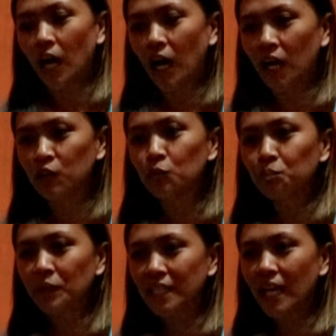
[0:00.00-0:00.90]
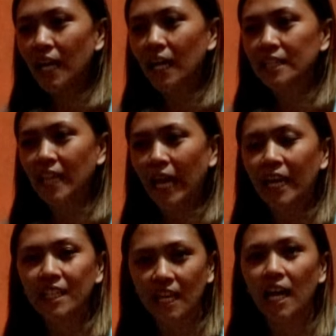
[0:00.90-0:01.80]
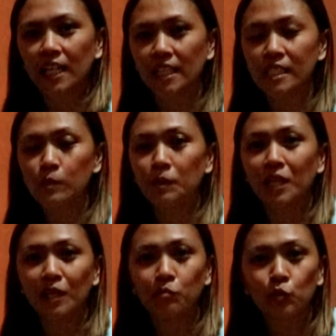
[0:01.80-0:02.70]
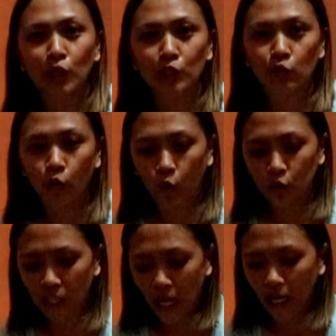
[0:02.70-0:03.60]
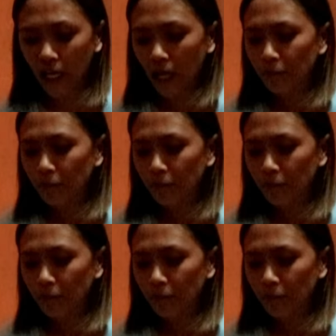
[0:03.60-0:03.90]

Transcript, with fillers: uh, yung pinaka-tela niya is pinalibutan ko ng